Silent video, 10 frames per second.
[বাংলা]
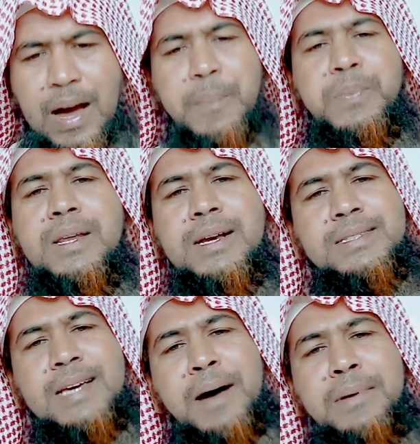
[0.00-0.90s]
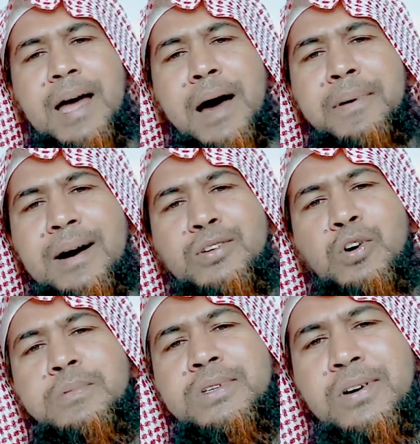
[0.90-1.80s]
আপনার কাছে আমার আবার
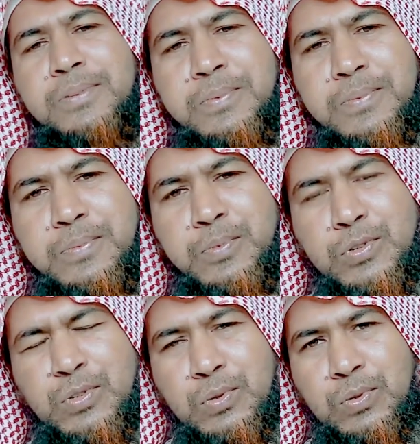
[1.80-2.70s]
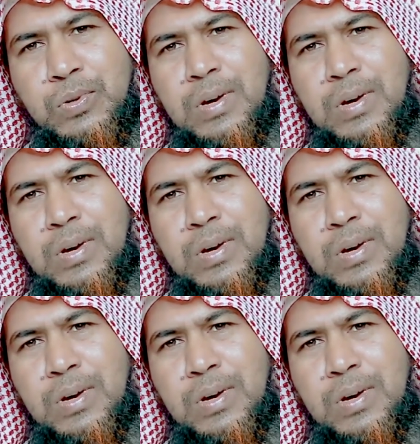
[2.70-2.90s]
সবিনয় প্রশ্ন